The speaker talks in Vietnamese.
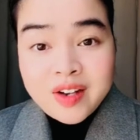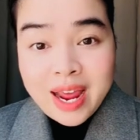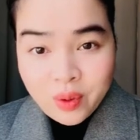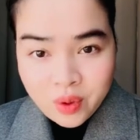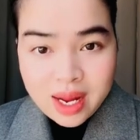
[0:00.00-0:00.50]

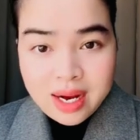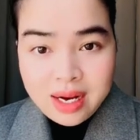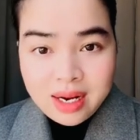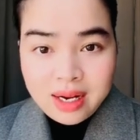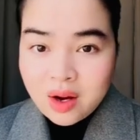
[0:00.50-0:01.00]
cao như vậy
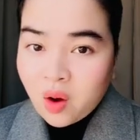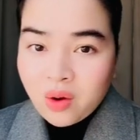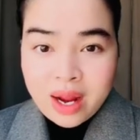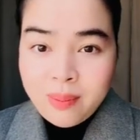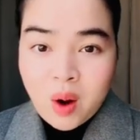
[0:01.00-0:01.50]
á, là
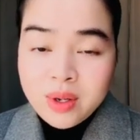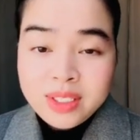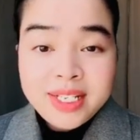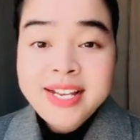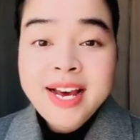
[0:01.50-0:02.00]
con cán bộ nó
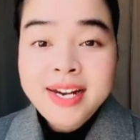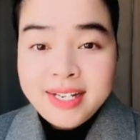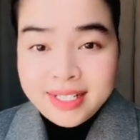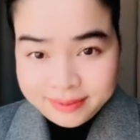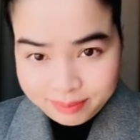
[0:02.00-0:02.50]
xí hết
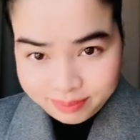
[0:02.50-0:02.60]
à